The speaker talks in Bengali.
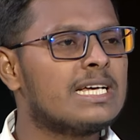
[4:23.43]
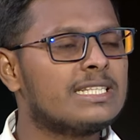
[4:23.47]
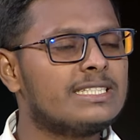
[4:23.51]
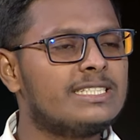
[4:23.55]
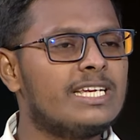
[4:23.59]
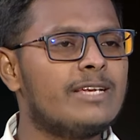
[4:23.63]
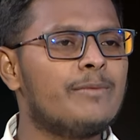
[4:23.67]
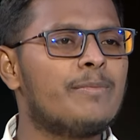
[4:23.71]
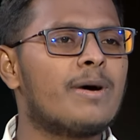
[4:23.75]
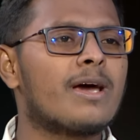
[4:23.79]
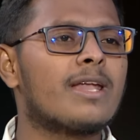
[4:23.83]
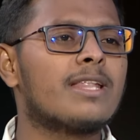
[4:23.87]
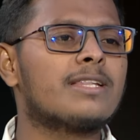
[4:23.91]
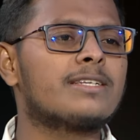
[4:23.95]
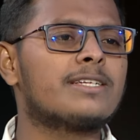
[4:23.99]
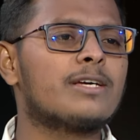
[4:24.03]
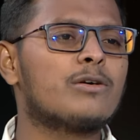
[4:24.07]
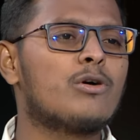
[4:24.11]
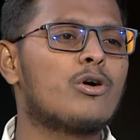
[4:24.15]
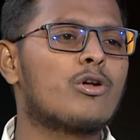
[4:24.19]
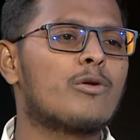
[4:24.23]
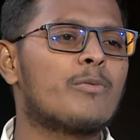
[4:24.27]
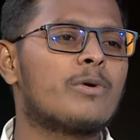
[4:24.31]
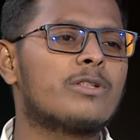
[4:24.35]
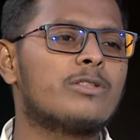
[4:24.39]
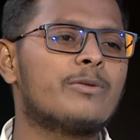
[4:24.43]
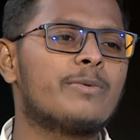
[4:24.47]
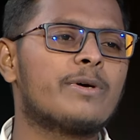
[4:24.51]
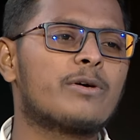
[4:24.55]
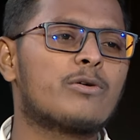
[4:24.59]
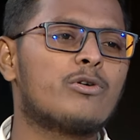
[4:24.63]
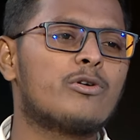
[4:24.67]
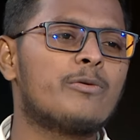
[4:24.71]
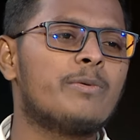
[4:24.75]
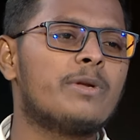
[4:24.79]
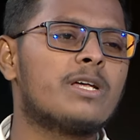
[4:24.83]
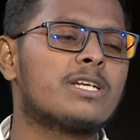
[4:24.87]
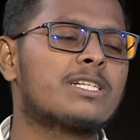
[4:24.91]
যেই বাংলাদেশের গণমাধ্যমের
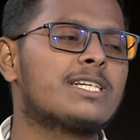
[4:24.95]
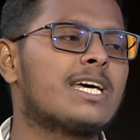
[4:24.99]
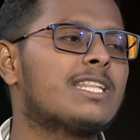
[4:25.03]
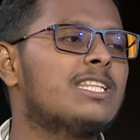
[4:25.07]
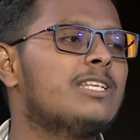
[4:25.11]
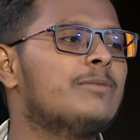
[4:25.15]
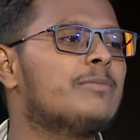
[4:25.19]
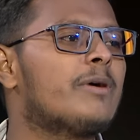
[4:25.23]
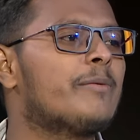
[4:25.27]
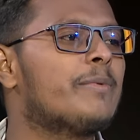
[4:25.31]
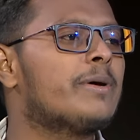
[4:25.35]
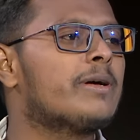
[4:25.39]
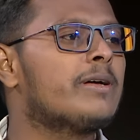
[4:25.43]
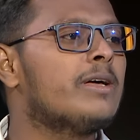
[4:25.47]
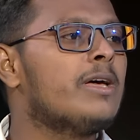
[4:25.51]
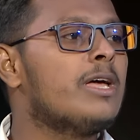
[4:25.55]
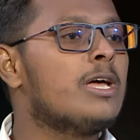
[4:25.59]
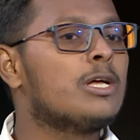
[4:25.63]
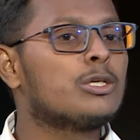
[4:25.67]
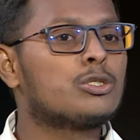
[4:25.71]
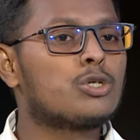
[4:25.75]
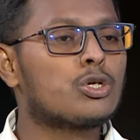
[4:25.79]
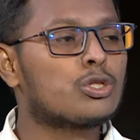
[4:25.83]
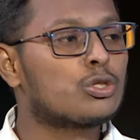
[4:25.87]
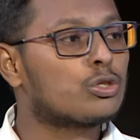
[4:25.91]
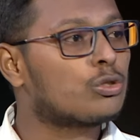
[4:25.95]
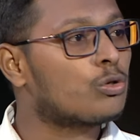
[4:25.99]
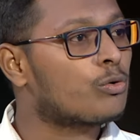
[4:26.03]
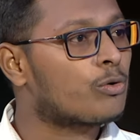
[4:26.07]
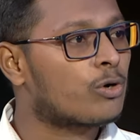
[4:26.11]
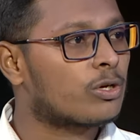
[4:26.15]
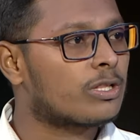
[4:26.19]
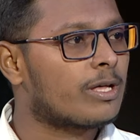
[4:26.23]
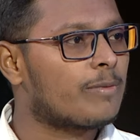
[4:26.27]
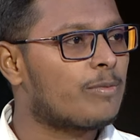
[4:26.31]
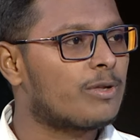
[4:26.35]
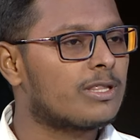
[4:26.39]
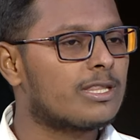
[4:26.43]
কর্মীরা স্বাধীনভাবে সত্য
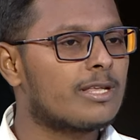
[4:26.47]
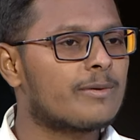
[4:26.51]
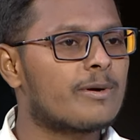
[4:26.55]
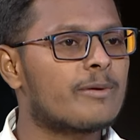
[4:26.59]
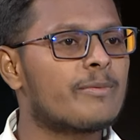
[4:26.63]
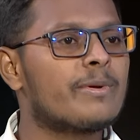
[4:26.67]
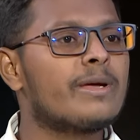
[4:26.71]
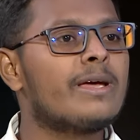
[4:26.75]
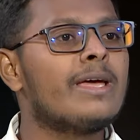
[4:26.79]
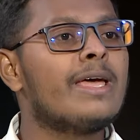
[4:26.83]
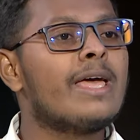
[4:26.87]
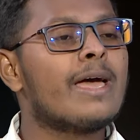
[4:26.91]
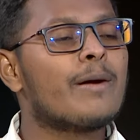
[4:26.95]
কথা বলতে পারবে